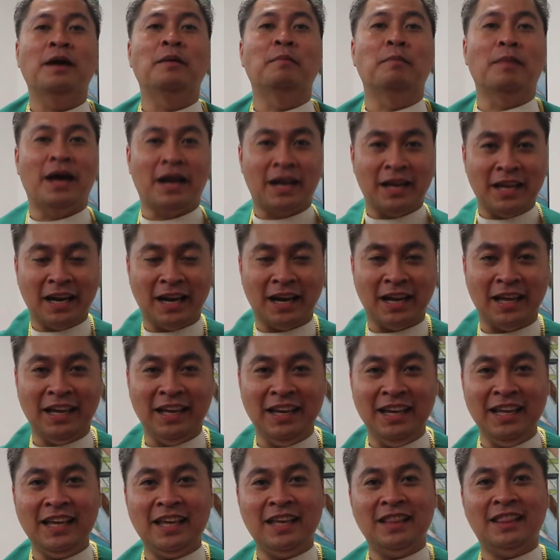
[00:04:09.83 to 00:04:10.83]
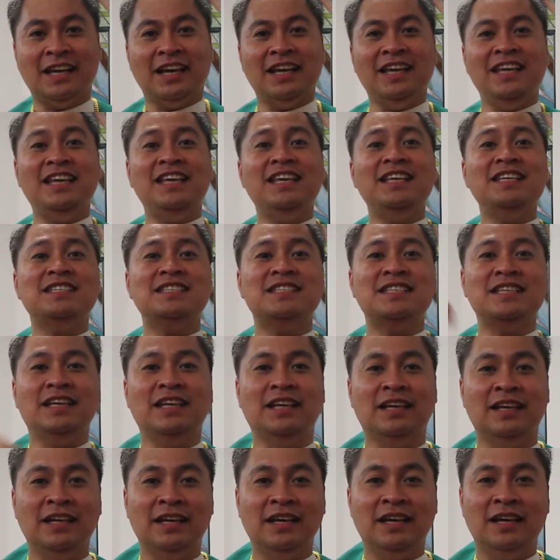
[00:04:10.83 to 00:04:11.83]
Mari hari ini kita
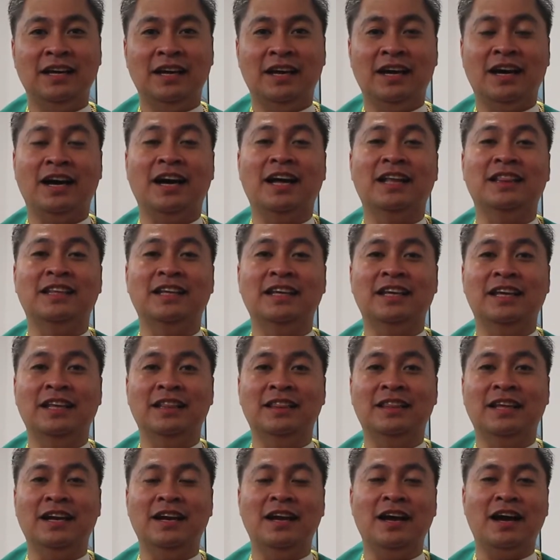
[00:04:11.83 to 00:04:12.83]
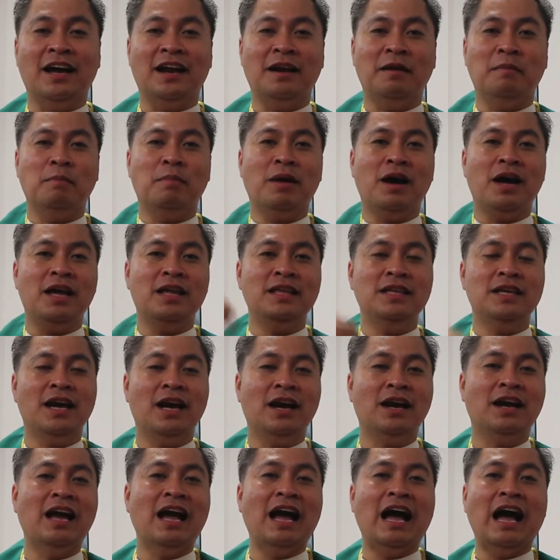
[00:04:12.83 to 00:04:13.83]
isi hati kita dengan
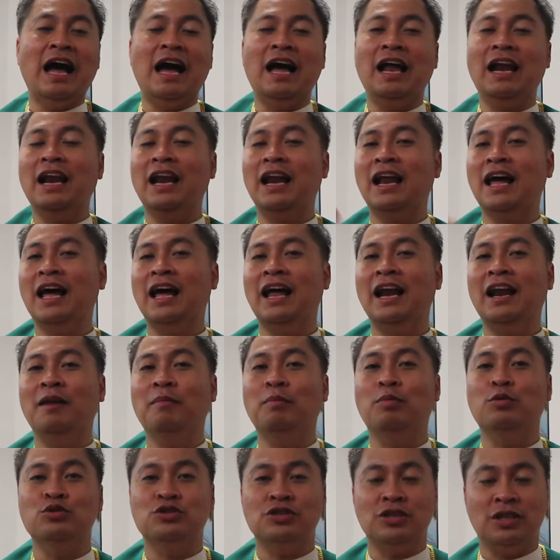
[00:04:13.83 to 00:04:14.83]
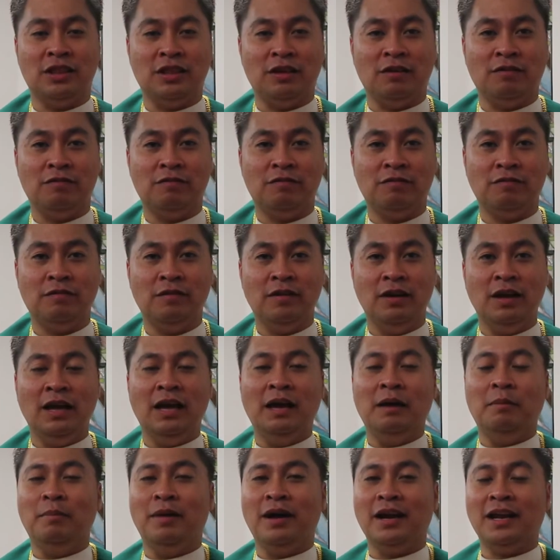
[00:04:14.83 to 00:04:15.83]
banyak hal-hal positif.
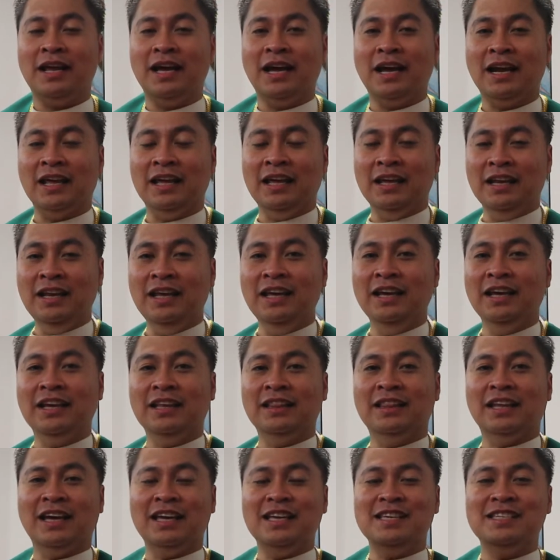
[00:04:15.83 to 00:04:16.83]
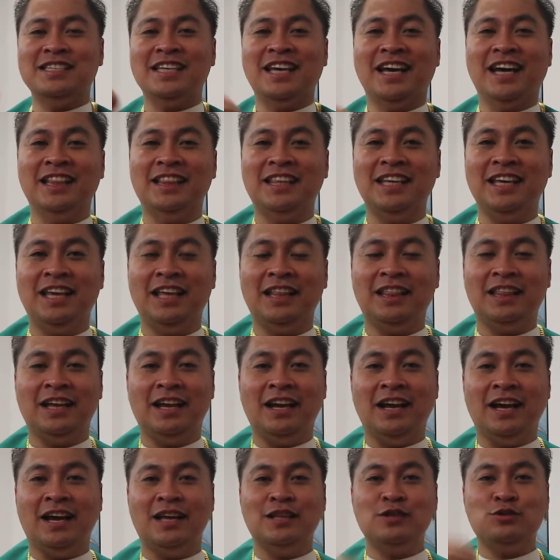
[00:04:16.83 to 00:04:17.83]
Mari hari ini kita isi hati kita
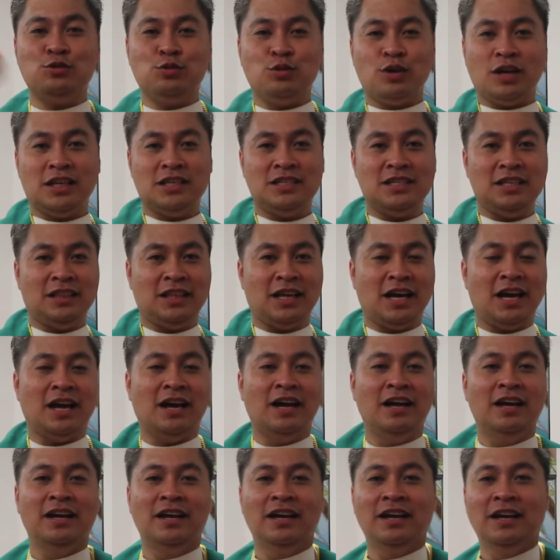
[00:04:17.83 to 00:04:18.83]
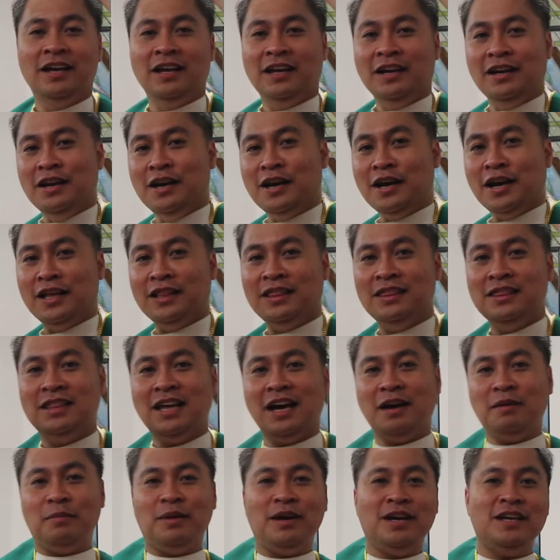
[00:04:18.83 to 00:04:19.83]
dengan sukacita, dengan
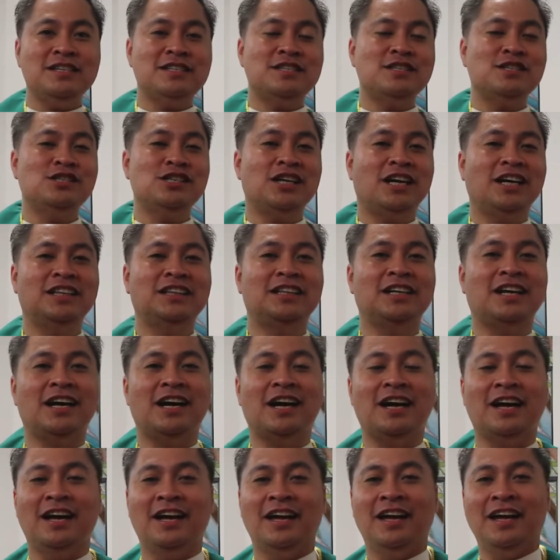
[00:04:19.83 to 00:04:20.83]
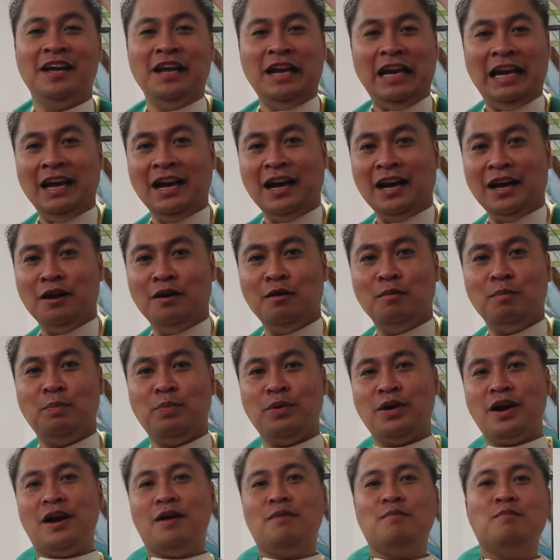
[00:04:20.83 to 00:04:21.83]
damai sejahtera, dengan
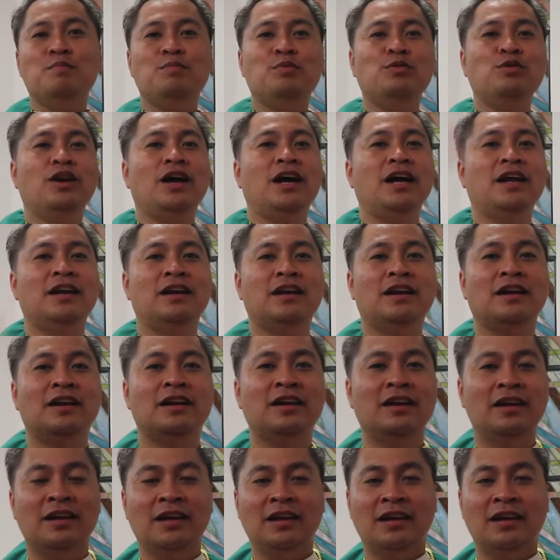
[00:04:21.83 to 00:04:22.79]
pengampunan.